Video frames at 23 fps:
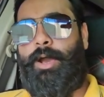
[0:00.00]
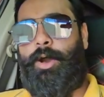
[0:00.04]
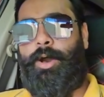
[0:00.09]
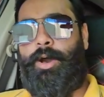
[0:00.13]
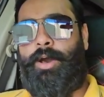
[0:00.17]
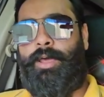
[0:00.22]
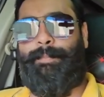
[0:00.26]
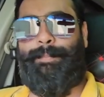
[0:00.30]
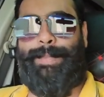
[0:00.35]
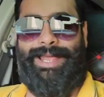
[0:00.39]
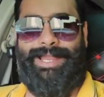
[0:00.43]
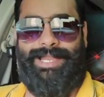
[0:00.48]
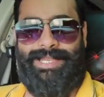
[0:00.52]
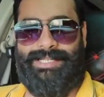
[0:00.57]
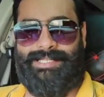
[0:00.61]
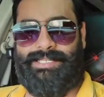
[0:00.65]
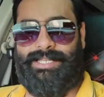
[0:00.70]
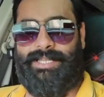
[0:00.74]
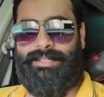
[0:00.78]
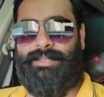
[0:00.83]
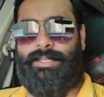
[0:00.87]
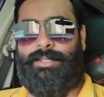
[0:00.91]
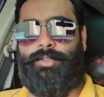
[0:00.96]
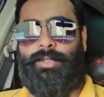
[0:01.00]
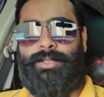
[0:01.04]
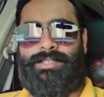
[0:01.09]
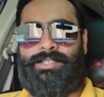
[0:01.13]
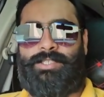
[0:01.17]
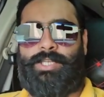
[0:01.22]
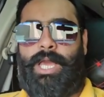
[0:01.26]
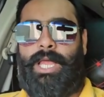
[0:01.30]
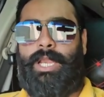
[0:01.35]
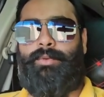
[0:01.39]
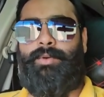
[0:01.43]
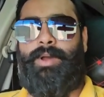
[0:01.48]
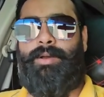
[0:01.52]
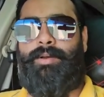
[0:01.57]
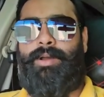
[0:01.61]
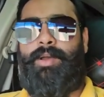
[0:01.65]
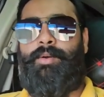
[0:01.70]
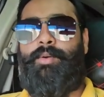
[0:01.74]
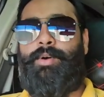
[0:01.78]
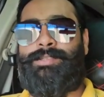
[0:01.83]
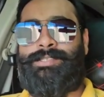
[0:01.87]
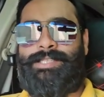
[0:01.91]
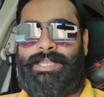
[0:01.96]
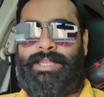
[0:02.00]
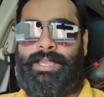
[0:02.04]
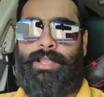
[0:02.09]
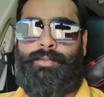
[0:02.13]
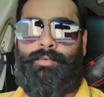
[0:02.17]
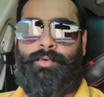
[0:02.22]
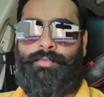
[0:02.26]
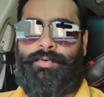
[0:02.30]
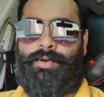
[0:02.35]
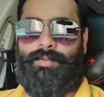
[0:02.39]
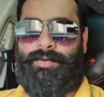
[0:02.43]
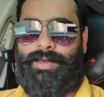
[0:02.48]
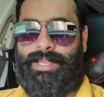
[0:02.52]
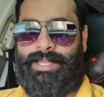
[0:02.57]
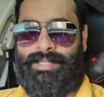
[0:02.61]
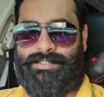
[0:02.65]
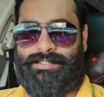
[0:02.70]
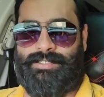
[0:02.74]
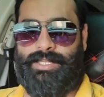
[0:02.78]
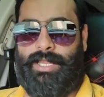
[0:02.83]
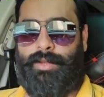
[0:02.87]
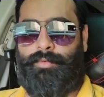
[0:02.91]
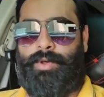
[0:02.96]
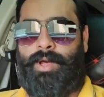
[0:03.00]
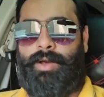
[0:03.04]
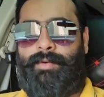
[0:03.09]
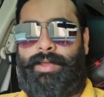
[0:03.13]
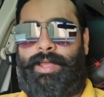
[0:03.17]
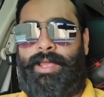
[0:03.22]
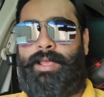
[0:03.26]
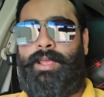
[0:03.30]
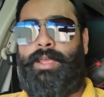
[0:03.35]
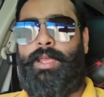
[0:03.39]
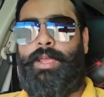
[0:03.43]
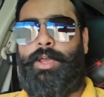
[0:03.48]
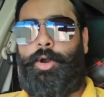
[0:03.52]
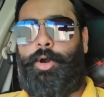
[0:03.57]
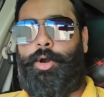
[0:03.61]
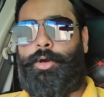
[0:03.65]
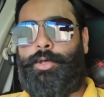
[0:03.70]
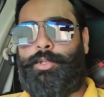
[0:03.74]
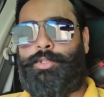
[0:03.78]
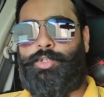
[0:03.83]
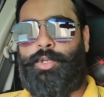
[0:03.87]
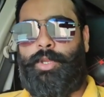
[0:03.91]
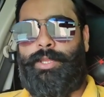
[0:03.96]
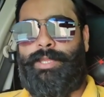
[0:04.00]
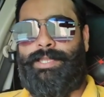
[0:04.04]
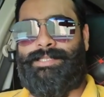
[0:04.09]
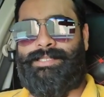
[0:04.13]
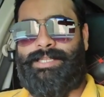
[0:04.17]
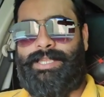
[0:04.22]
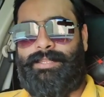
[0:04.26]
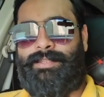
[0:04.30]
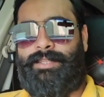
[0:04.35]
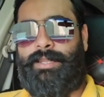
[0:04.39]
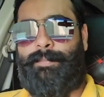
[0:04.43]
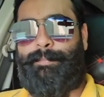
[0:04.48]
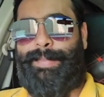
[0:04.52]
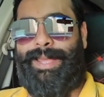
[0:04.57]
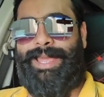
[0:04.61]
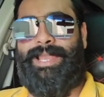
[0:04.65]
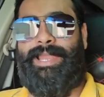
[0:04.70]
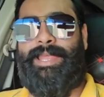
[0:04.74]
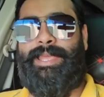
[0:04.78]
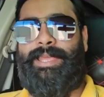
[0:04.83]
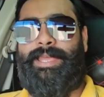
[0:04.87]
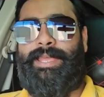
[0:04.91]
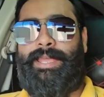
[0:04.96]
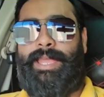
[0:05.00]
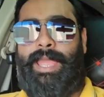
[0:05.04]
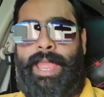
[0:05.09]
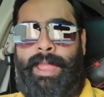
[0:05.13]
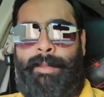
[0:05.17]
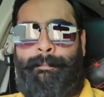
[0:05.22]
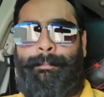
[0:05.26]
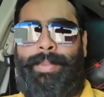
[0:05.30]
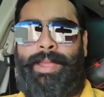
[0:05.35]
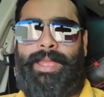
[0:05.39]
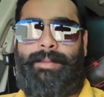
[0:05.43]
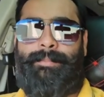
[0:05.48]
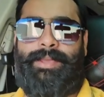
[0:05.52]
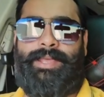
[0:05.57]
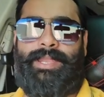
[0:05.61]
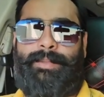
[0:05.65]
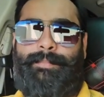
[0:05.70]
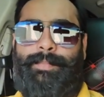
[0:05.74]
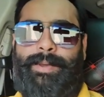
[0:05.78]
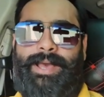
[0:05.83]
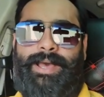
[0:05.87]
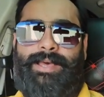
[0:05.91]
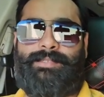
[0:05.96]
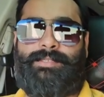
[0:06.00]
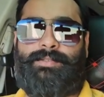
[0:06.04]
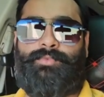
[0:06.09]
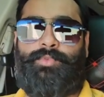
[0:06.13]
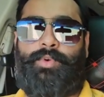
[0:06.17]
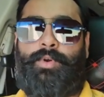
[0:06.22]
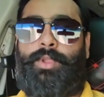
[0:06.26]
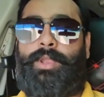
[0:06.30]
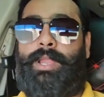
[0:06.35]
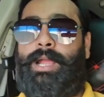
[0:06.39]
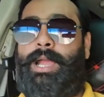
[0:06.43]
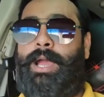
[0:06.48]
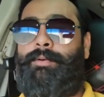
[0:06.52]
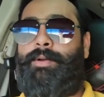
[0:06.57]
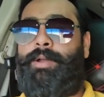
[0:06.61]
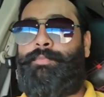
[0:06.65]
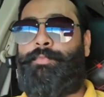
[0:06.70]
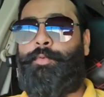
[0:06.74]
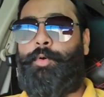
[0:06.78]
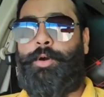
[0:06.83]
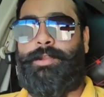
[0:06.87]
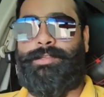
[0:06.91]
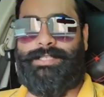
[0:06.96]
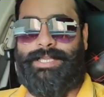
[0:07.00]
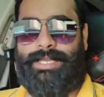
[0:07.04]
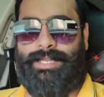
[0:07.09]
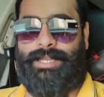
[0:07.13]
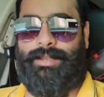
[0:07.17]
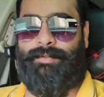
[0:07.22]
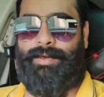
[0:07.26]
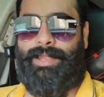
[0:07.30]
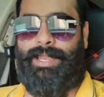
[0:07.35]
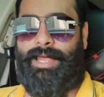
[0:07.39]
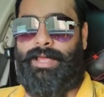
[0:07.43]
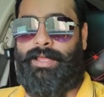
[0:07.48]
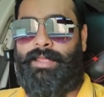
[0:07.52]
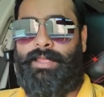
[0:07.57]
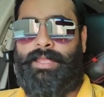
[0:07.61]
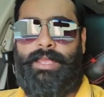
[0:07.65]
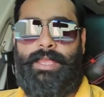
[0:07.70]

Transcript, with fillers: और पहले इसके अंदर जो इंस्टॉल हुआ हुआ है वो सिंगल वूफर वाला इंस्टॉल हुआ हुआ है और जो इसके अंदर पहले एम्प है मेरे पास वो लगा हुआ है फोर चैनल वाला